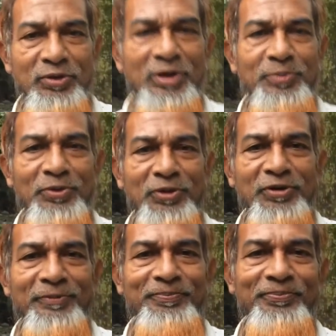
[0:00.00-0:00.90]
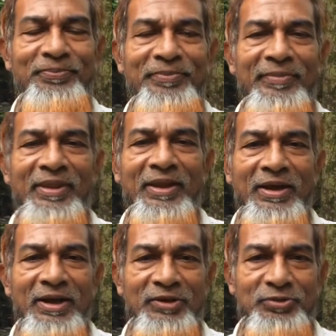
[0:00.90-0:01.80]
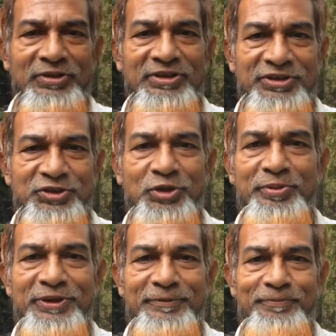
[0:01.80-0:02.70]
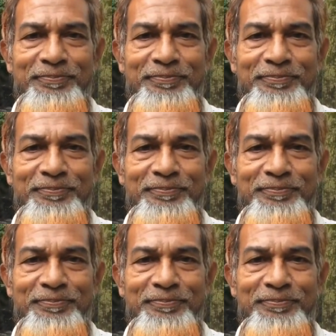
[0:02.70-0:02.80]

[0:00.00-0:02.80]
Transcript: করার পর আসনটা শেষ হবে